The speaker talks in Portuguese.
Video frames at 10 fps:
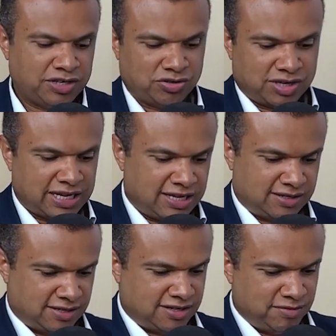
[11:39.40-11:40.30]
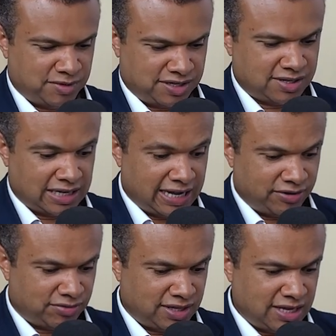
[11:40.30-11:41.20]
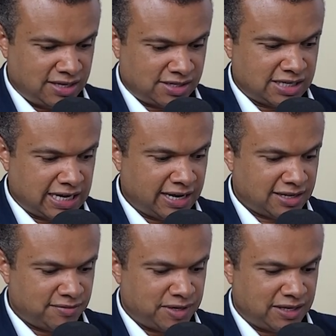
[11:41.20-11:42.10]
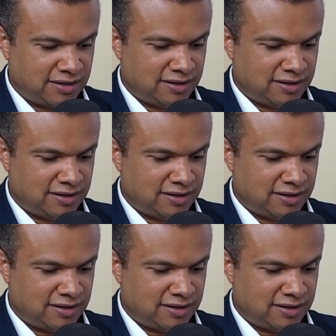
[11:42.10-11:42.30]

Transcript: de orquestra, sim, mas claro, tem esse cara também.